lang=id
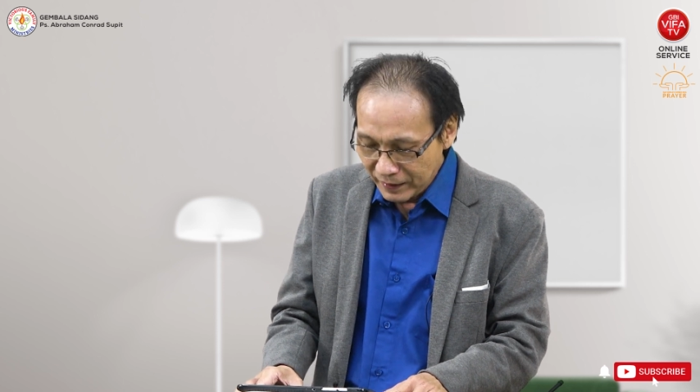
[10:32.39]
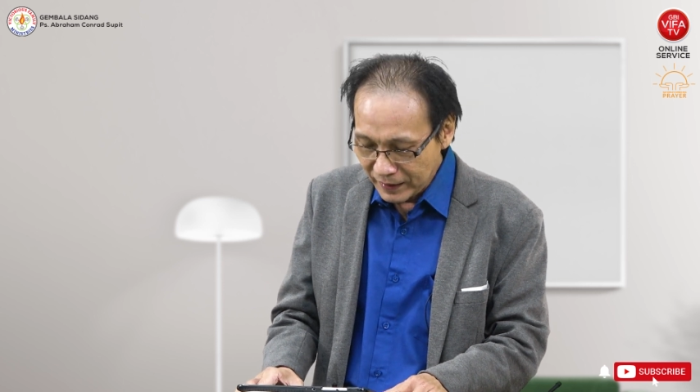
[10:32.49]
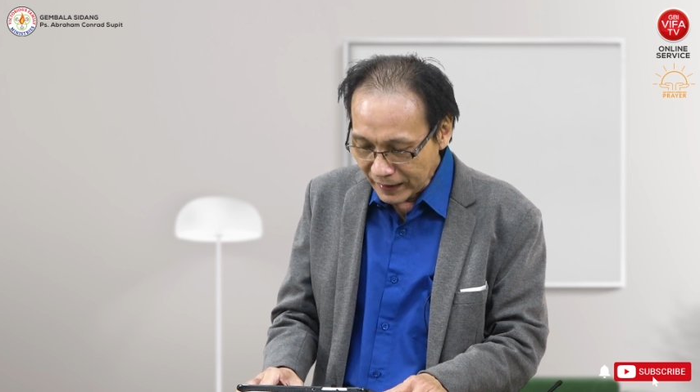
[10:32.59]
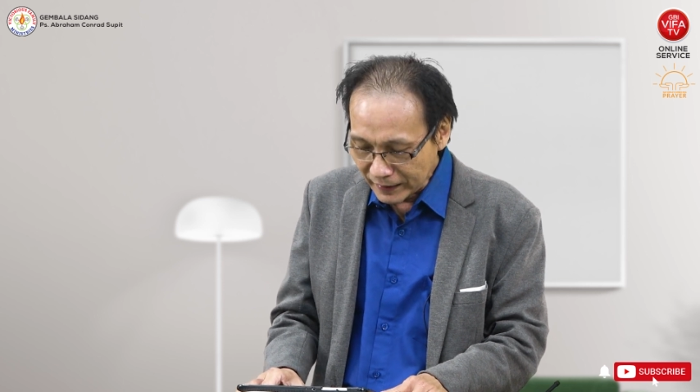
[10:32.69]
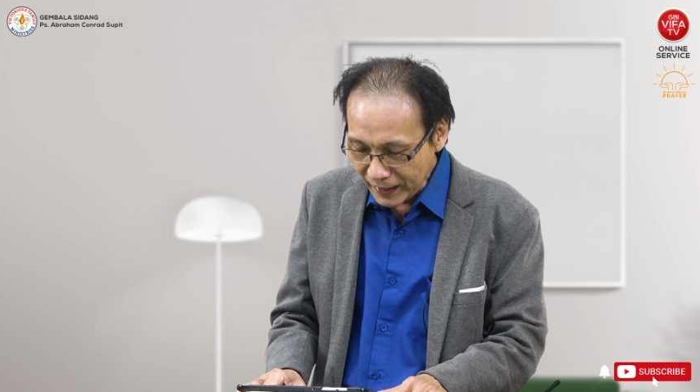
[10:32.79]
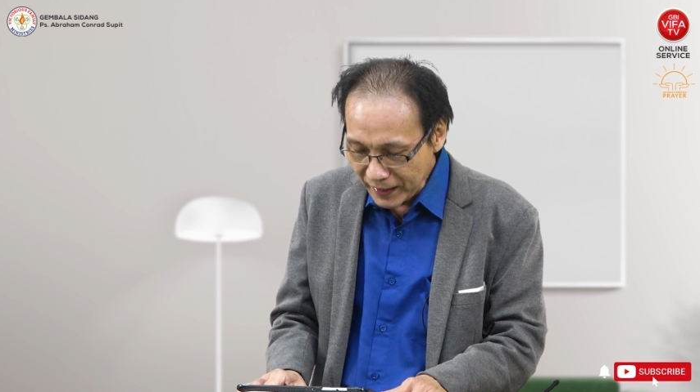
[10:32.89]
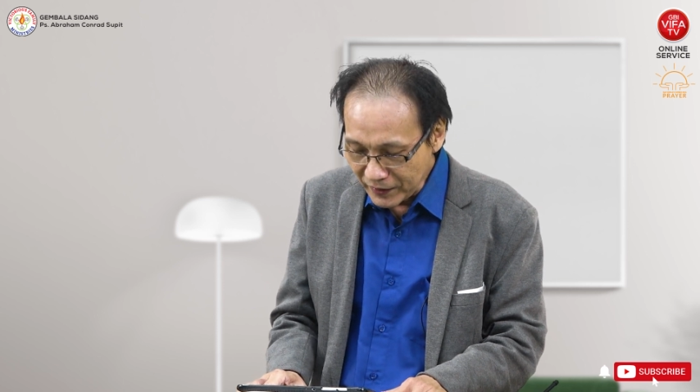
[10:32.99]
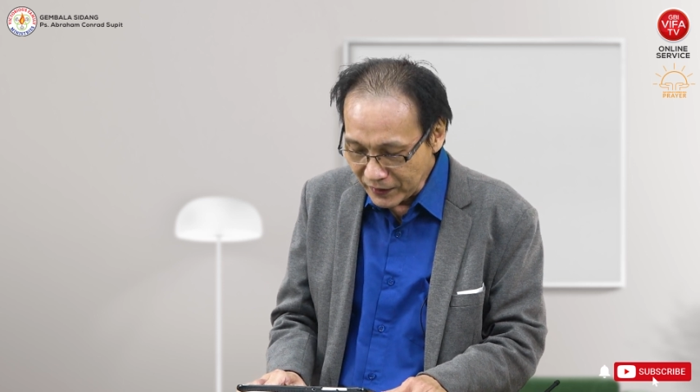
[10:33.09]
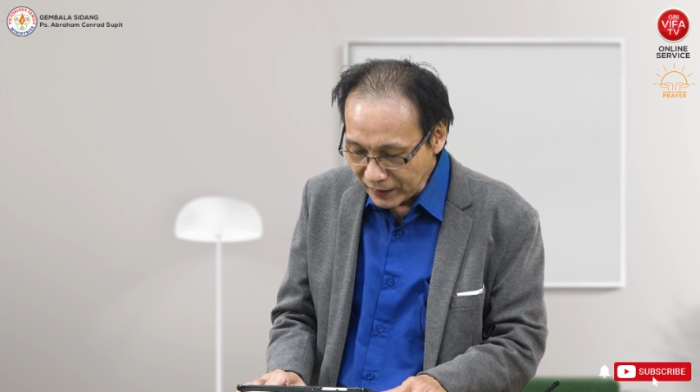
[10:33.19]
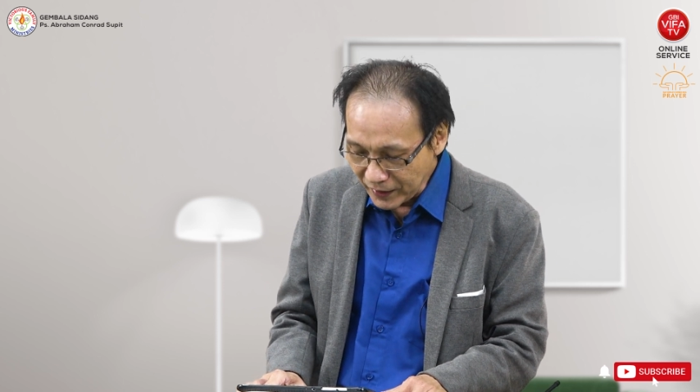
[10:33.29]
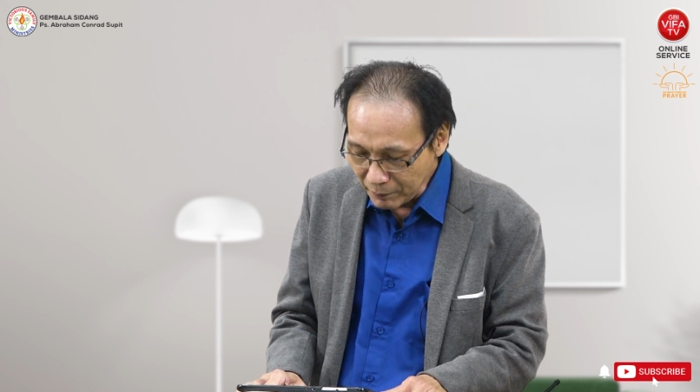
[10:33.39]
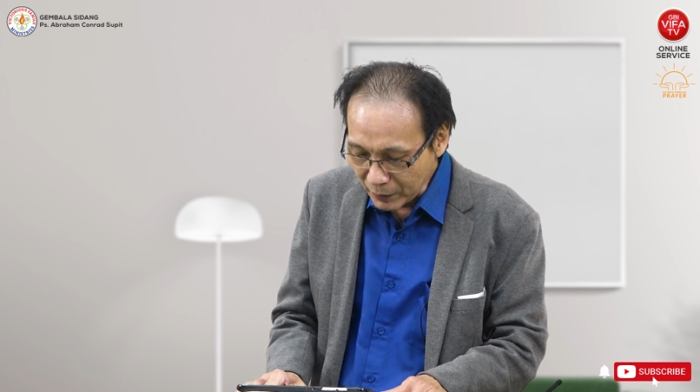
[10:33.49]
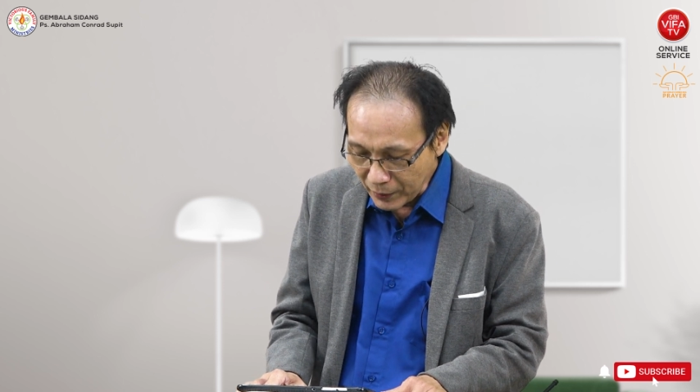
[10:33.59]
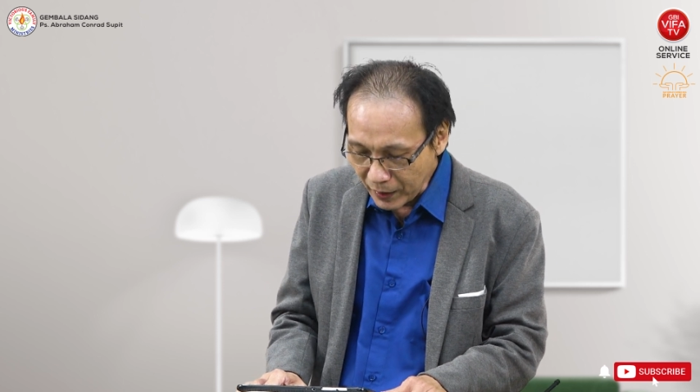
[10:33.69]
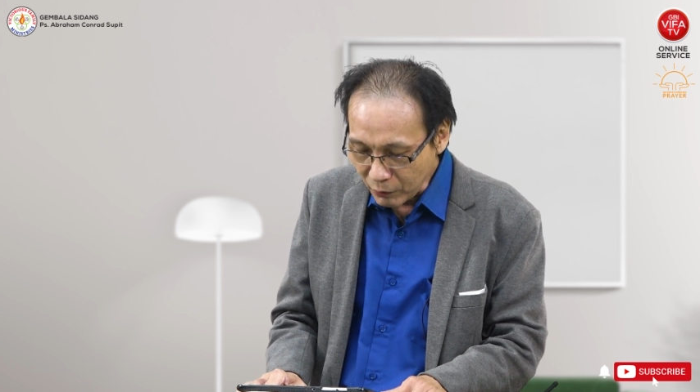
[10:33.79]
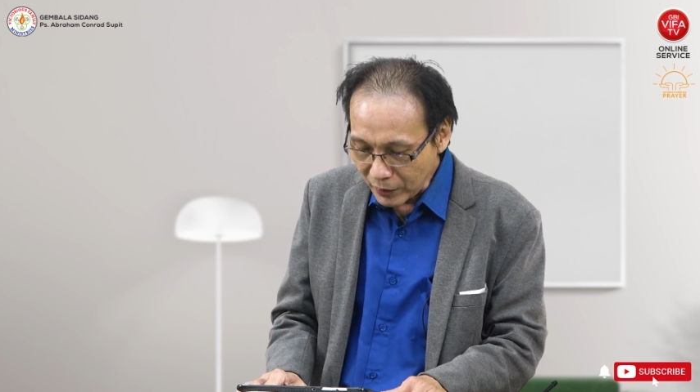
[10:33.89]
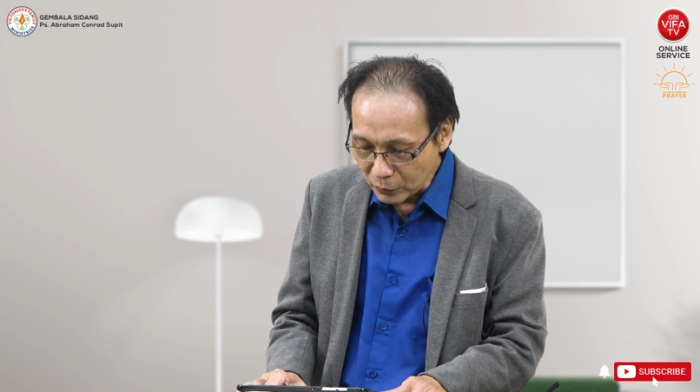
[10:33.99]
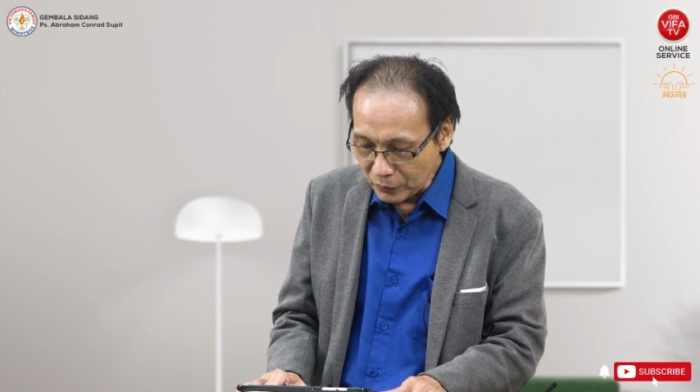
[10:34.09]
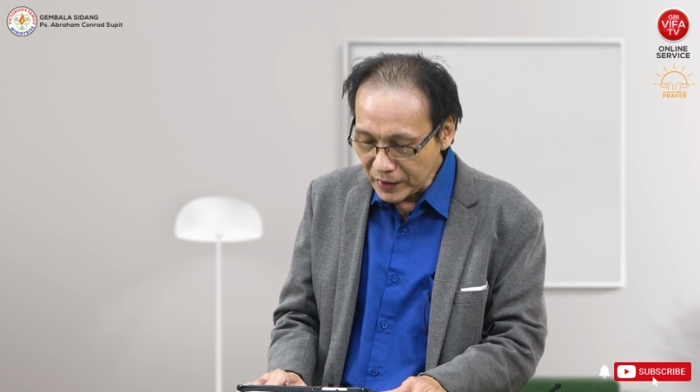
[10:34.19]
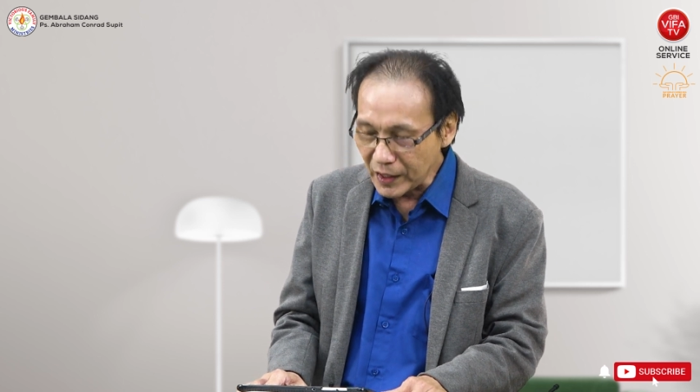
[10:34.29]
dikatakan di sini bahwa
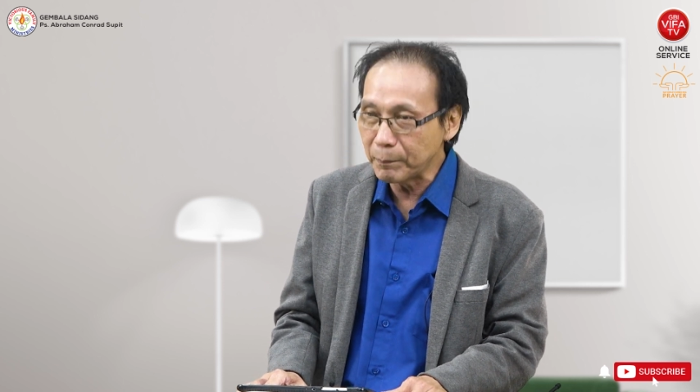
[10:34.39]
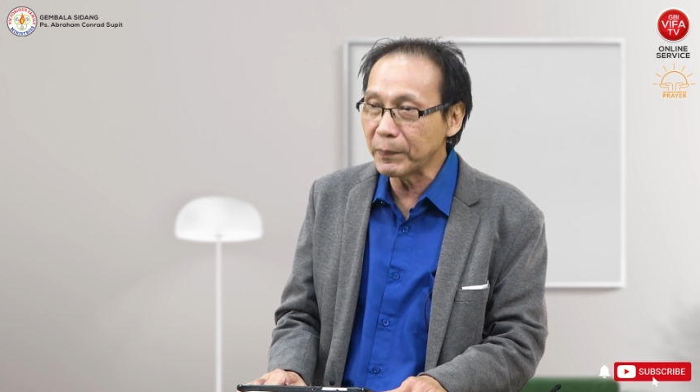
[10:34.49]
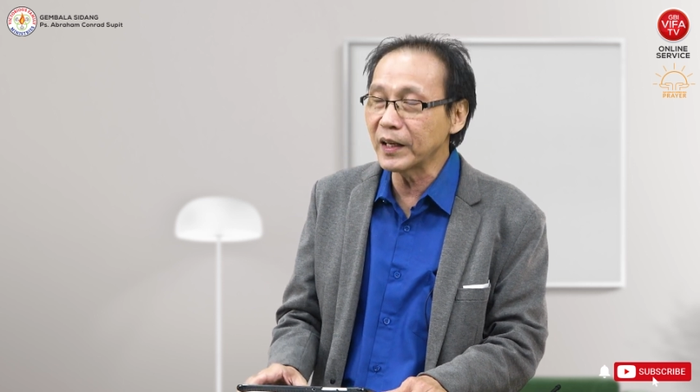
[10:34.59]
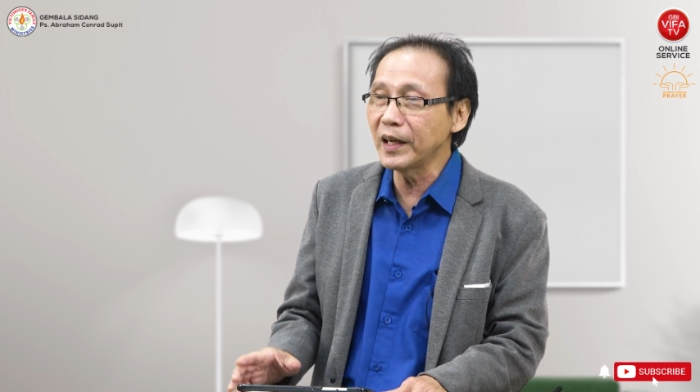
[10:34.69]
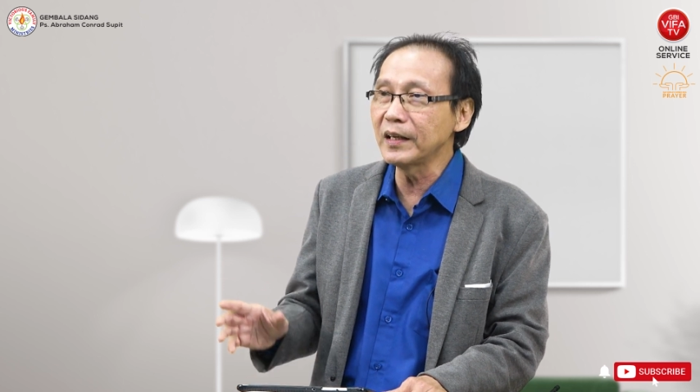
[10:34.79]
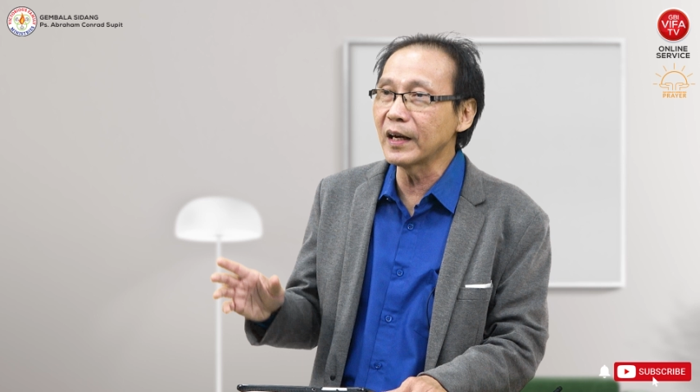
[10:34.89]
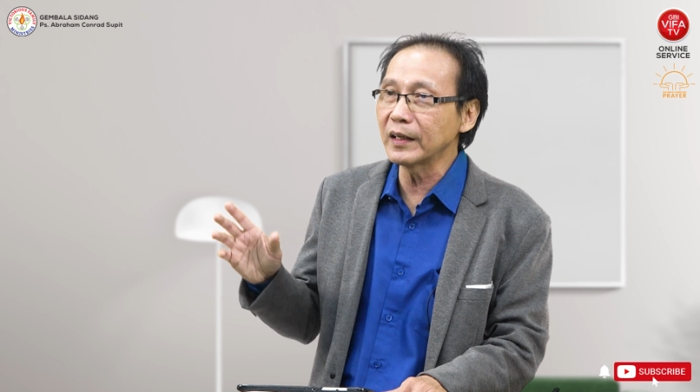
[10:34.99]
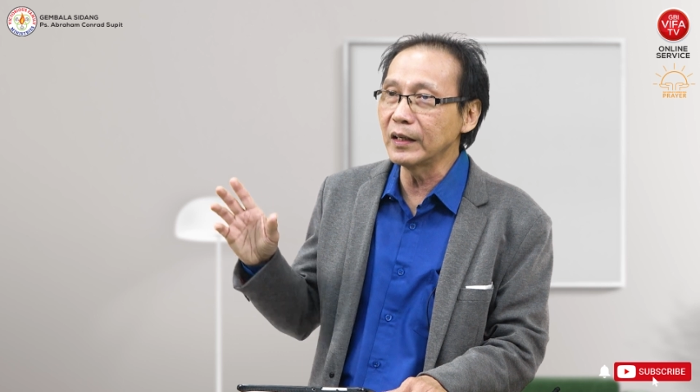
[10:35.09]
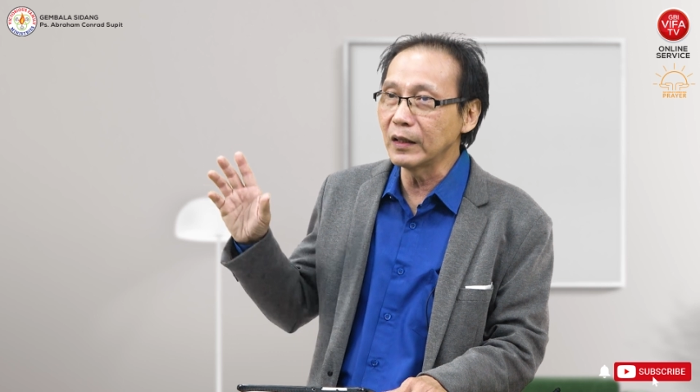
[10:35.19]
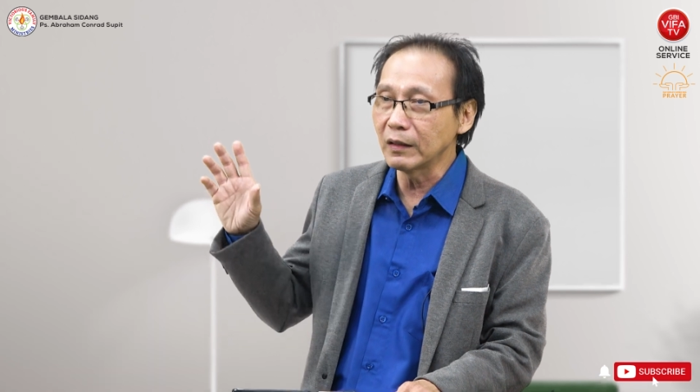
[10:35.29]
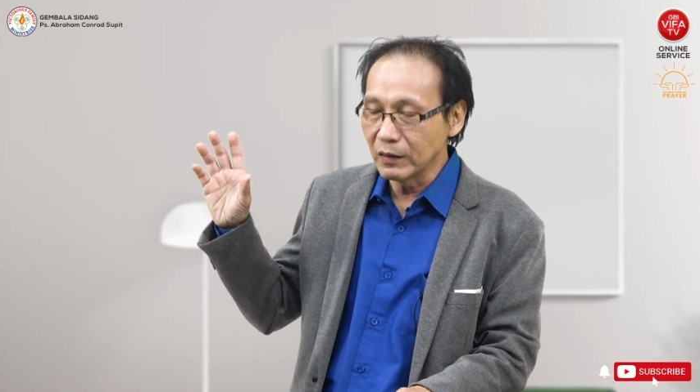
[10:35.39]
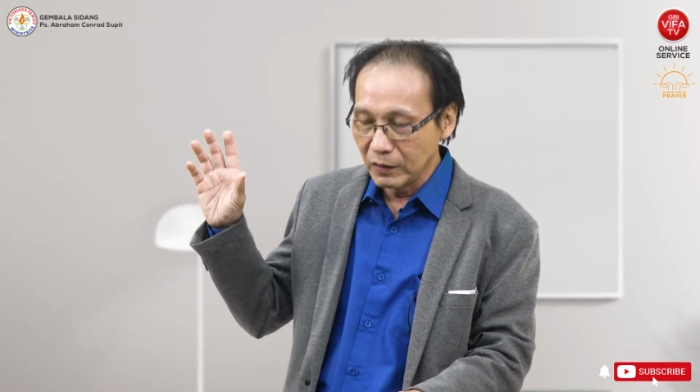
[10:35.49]
waktu dia pergi dari